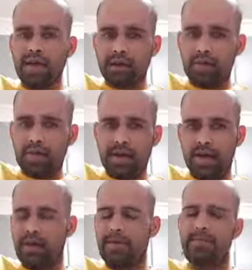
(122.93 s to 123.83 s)
எதுவுமே
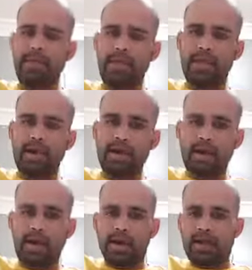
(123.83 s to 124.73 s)
இல்லை
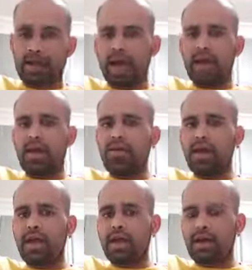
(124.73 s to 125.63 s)

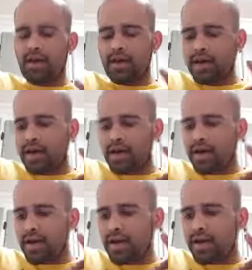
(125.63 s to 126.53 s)
தாயினுடைய
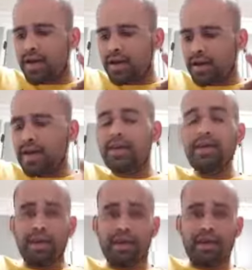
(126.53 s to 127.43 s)
ஈடு
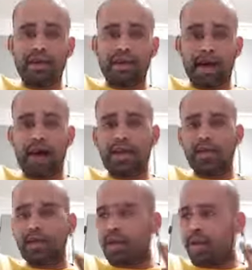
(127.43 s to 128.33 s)
இணை
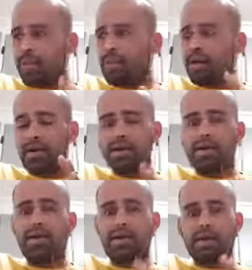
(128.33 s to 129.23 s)
தாயினுடைய அன்பிற்கு
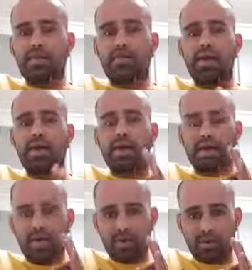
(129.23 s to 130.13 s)
நிகர் இவ்வுலகில்
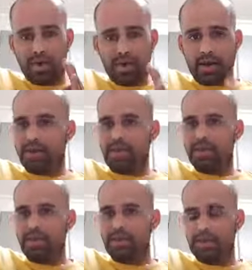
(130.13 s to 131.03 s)
எதுவுமே இல்லை
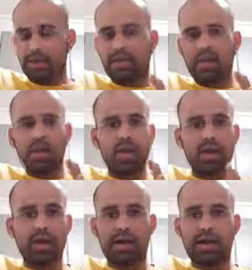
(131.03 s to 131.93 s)
எத்தனை
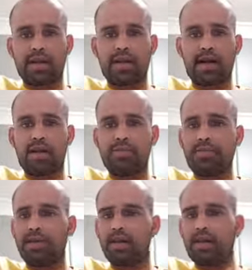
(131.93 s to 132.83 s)
கோயில் கட்டினாலும்
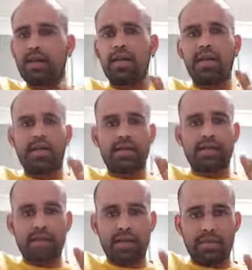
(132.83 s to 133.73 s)
நீங்கள்
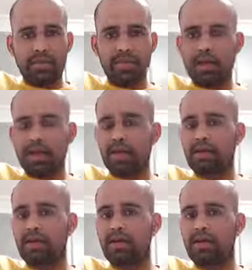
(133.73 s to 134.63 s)
எத்தனை மசூதிகளை
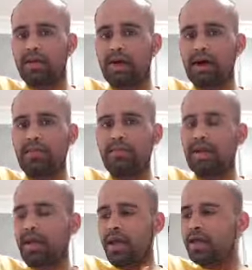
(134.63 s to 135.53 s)
திறந்திருந்தாலும்
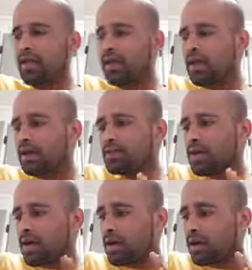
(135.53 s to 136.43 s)
எத்தனை
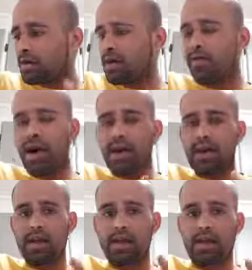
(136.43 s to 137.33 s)
கிறிஸ்த கிறிஸ்தவ
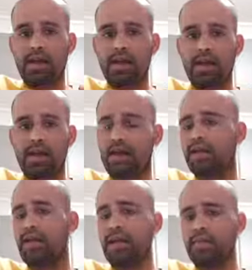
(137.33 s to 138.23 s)
ஆலயங்களை நீங்கள்
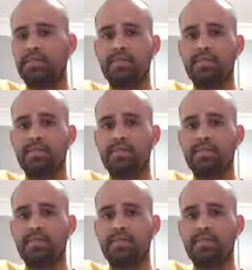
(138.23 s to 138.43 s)
கட்டினாலும்